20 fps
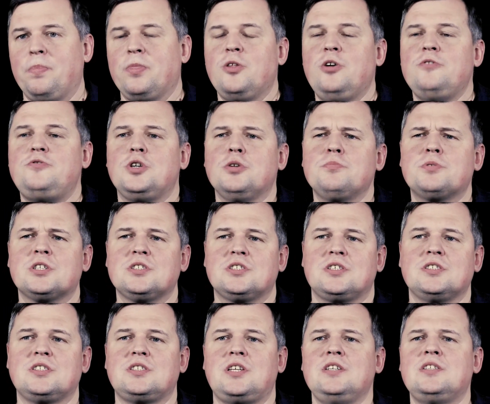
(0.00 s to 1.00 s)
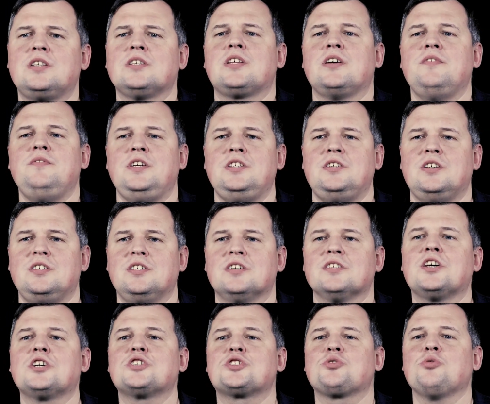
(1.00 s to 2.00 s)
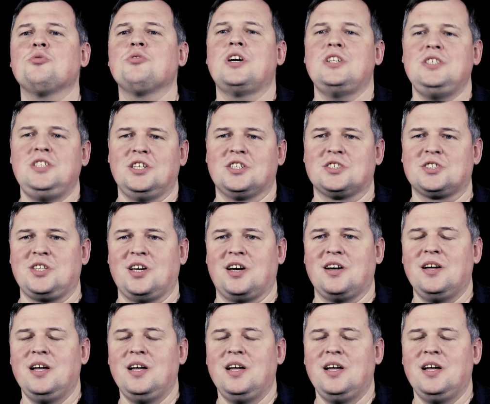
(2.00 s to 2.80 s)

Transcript: Но ну и в чем же состоит это видение? На что надежда?